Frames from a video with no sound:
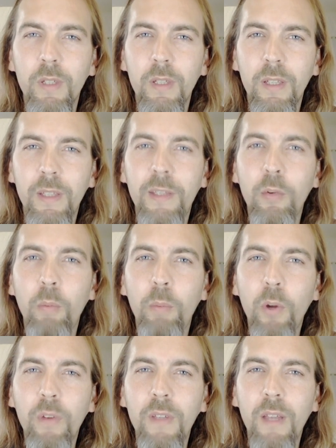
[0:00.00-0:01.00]
et qui ont
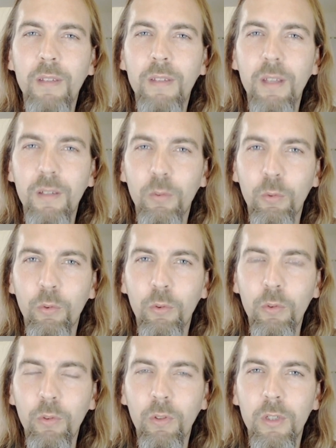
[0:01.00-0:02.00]
porté atteinte aux
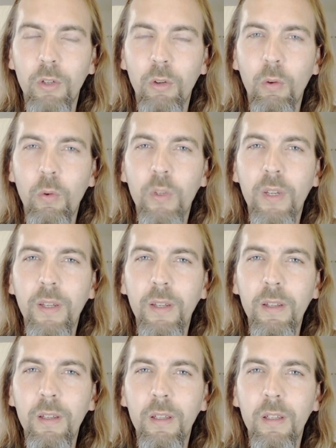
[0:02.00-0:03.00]
autres, ont
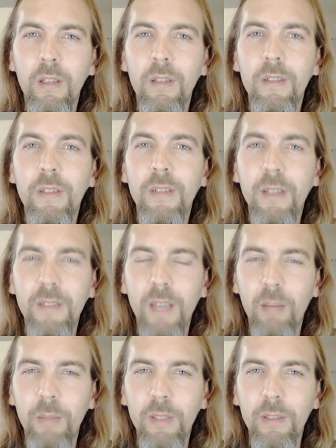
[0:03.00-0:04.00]
créé des dettes
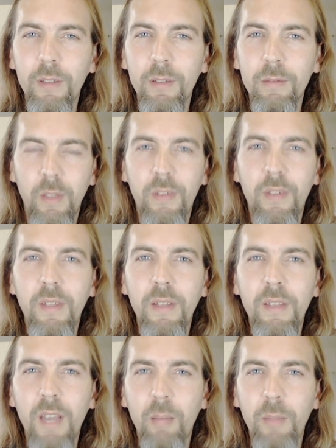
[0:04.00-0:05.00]
karmiques. Et ces
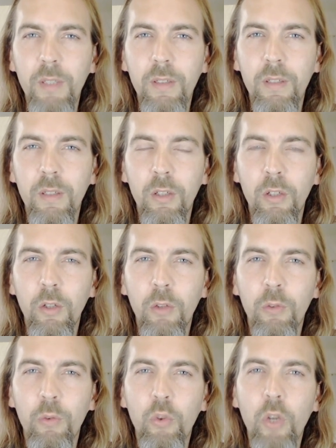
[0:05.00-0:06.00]
dettes karmiques
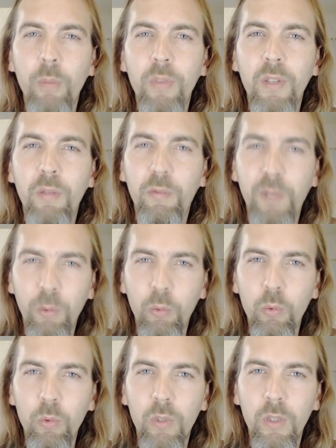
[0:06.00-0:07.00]
sont comme des
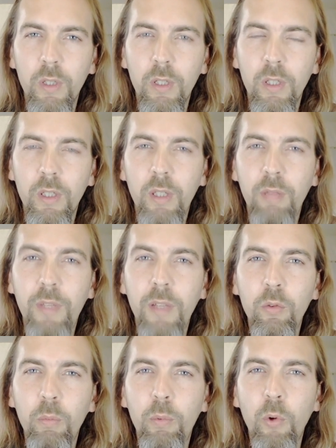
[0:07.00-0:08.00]
verrous qui
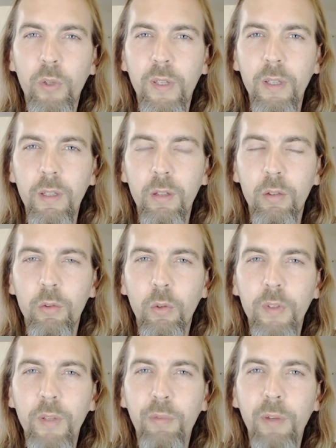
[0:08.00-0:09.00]
viennent nous bloquer dans
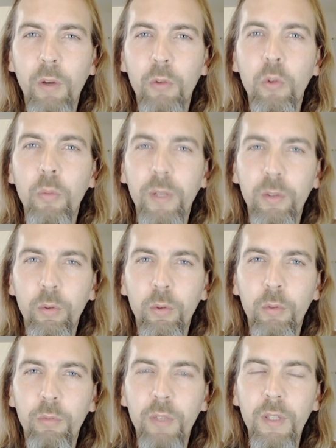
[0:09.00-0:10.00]
différents domaines de
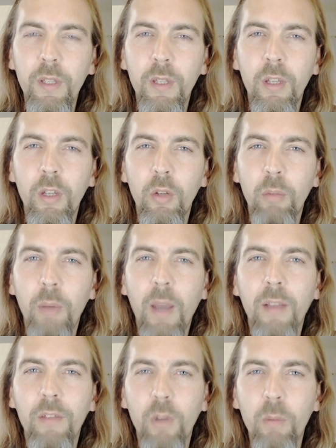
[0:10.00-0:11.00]
notre vie, par
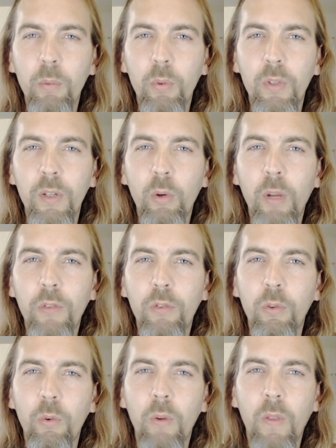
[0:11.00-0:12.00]
exemple les
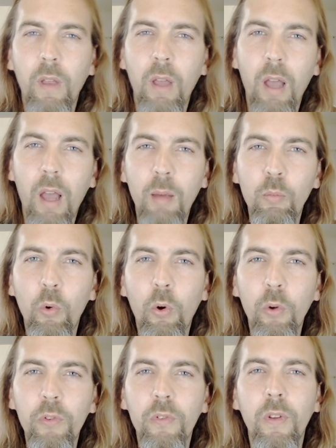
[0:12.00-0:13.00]
relations
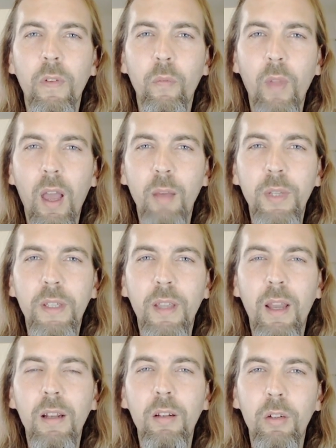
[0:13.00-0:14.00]
amoureuses,
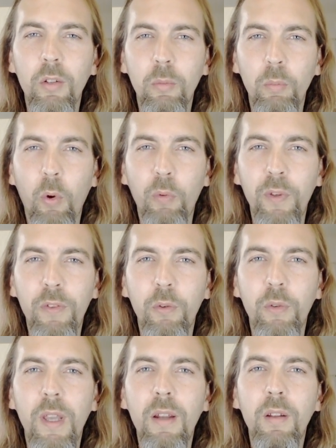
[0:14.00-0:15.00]
amicales,
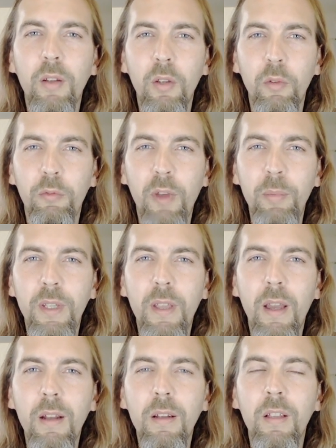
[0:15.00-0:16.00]
professionnelles,
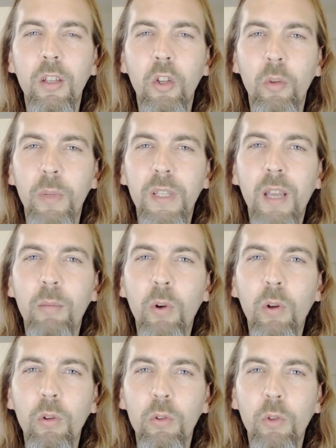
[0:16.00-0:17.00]
familiales, mais
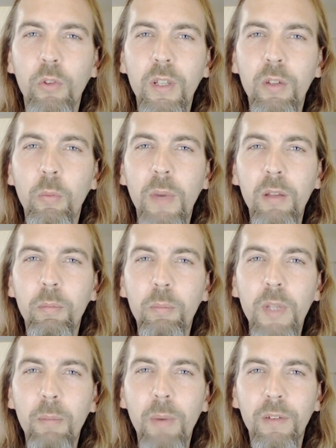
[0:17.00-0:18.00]
également dans des domaines
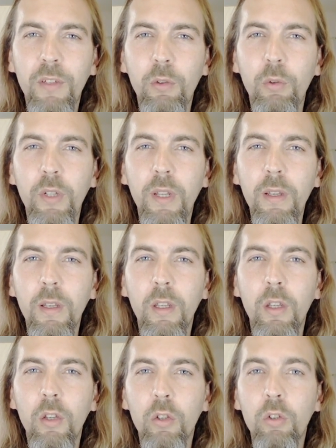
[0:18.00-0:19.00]
bien particuliers
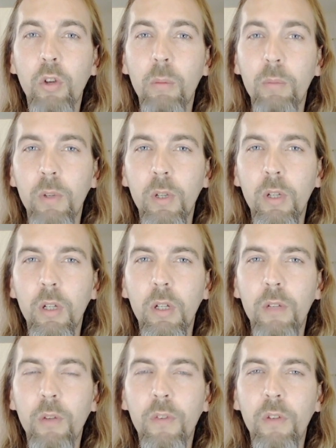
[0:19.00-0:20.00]
comme
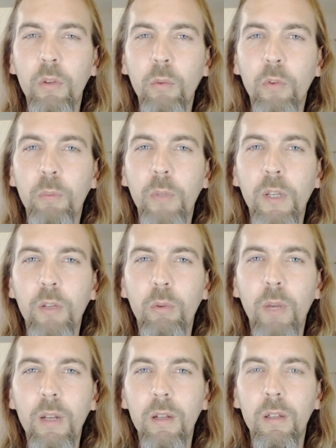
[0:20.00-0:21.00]
les enseignements
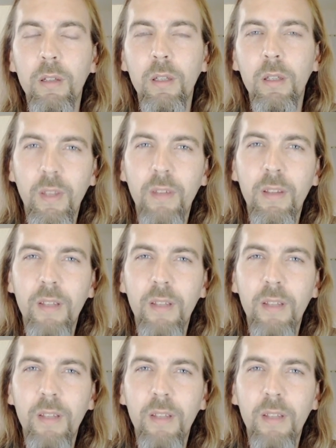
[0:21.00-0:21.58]
spirituels. Certains